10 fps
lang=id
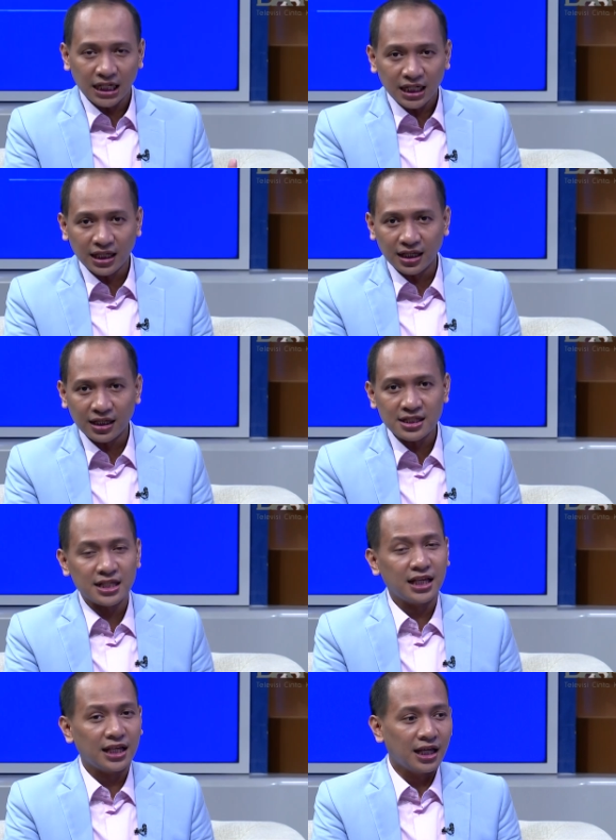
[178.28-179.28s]
ini,
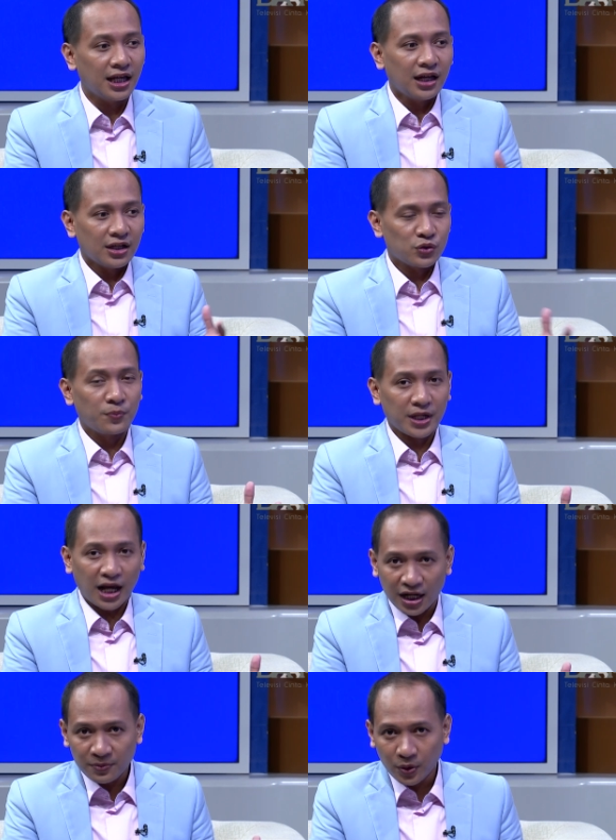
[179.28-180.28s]
si sumber
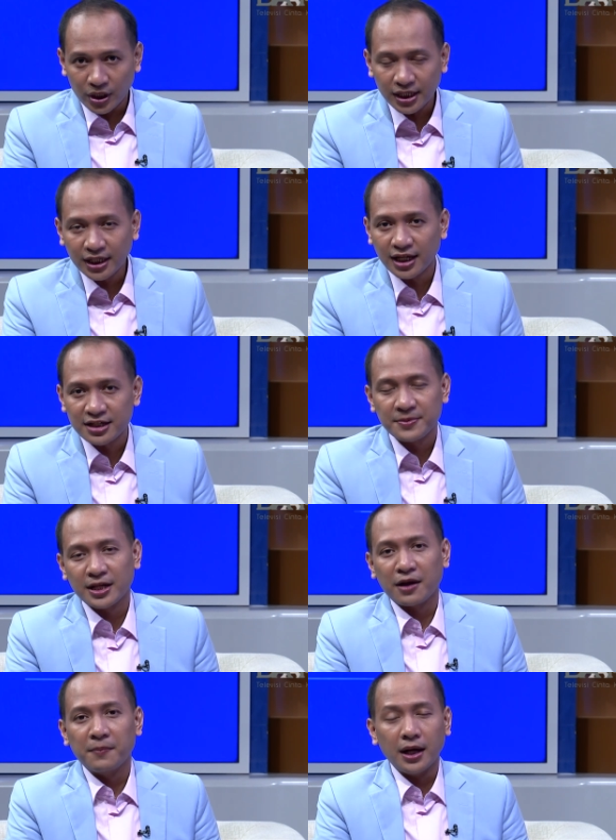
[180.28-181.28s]
karbo ini yang
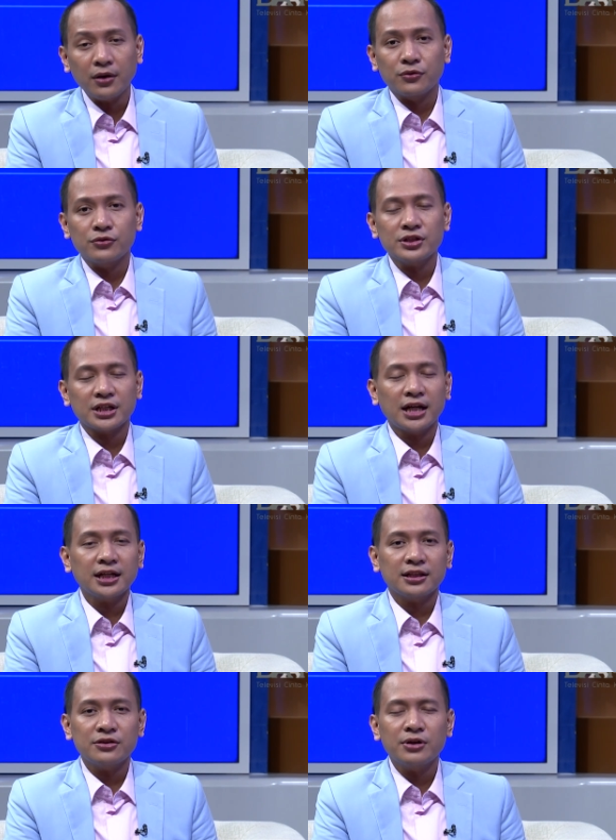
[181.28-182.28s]
sebenarnya bagus, kan
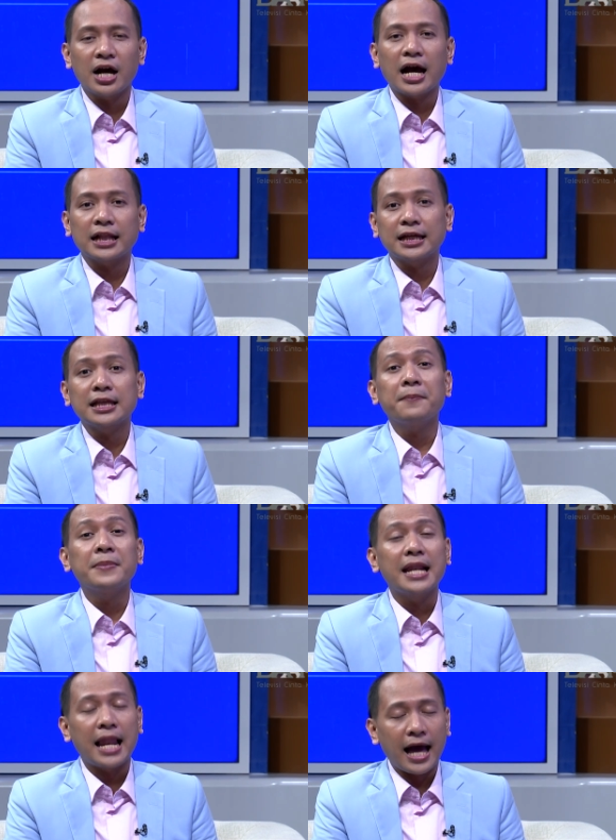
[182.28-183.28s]
kita juga katanya
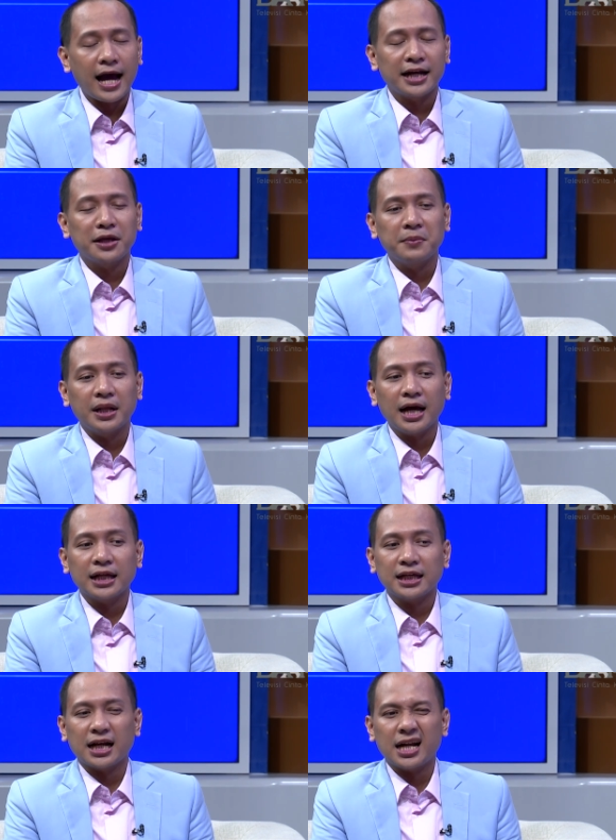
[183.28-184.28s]
bilang, ada yang bilang ketika